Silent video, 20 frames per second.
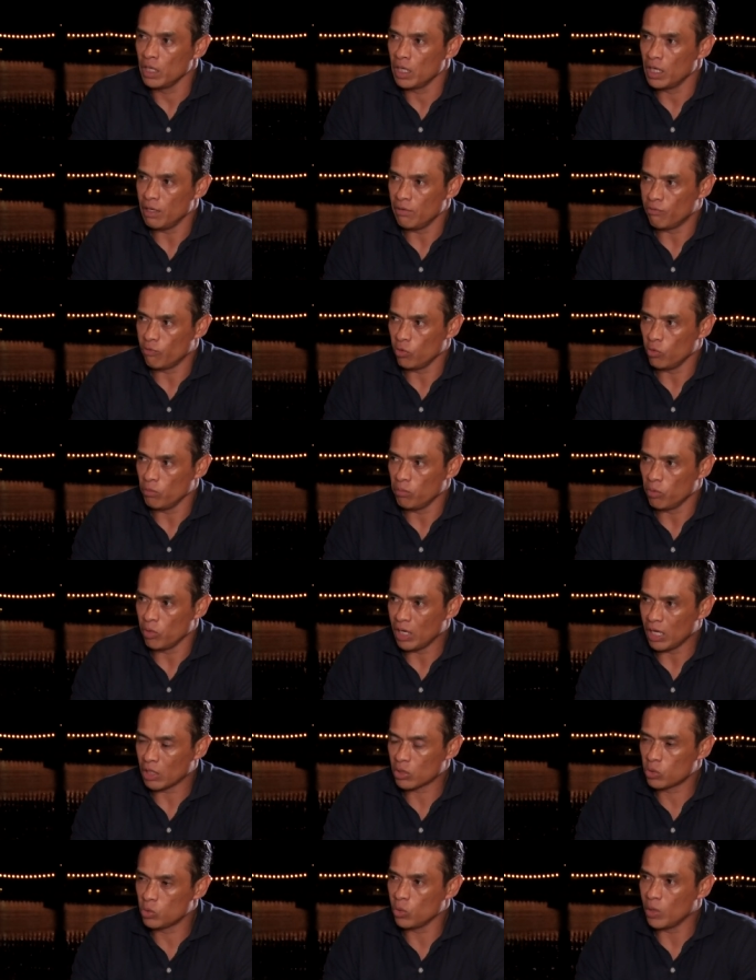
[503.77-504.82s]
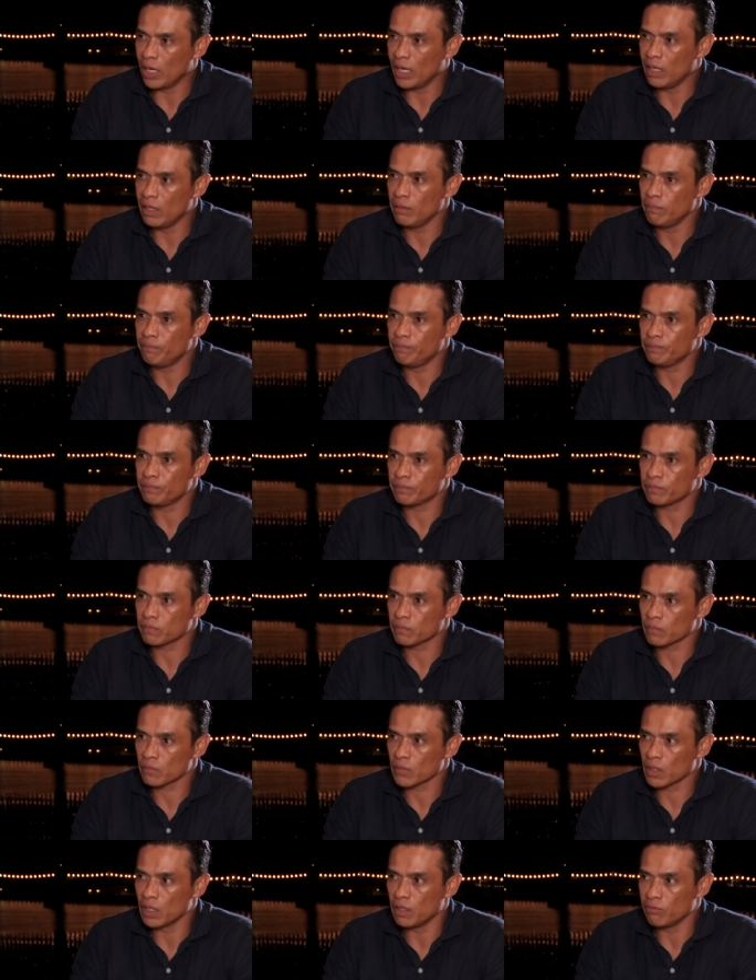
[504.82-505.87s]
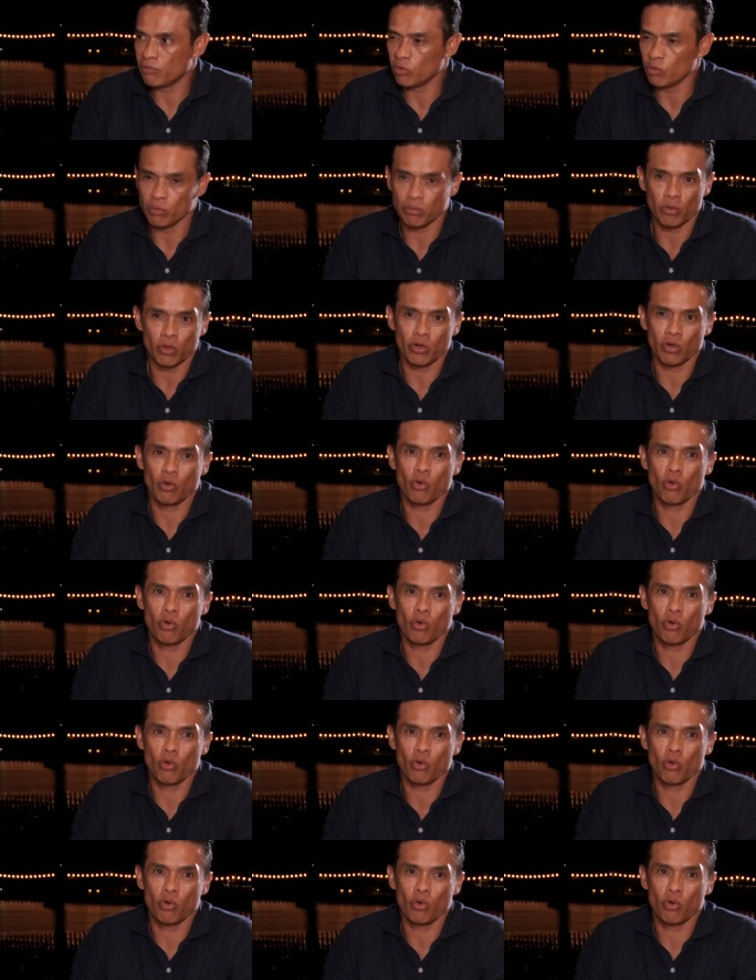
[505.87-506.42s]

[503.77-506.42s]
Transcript: el fútbol actual, el fútbol